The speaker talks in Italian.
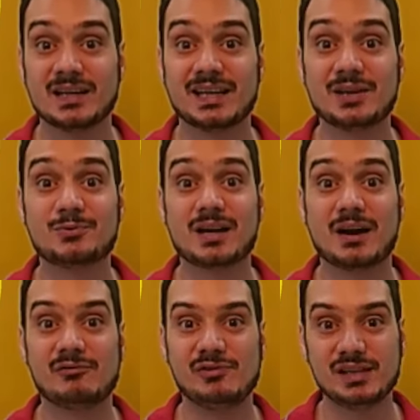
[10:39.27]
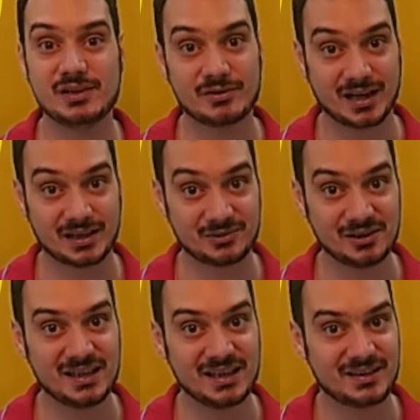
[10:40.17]
Chiedo una
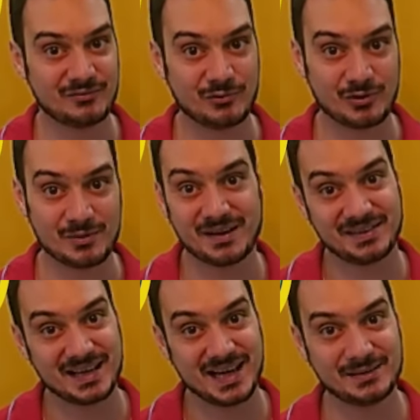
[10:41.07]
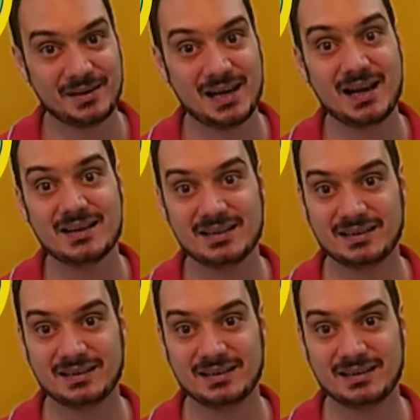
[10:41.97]
videocartolina da voi, mandatemela